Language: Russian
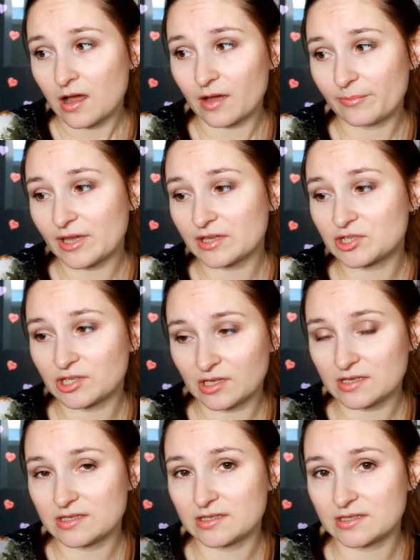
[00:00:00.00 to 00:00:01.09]
Опять же,
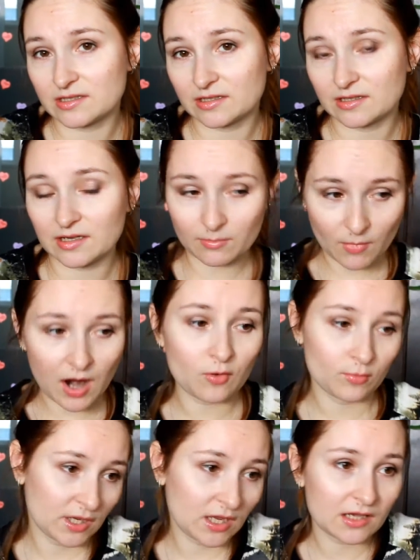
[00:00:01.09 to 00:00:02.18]
есть э, крема,
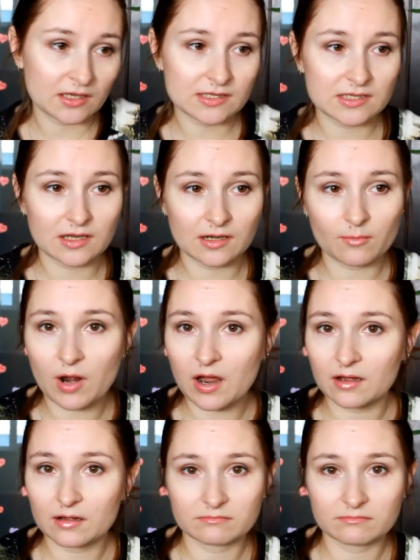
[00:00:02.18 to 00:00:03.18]
у меня есть крема,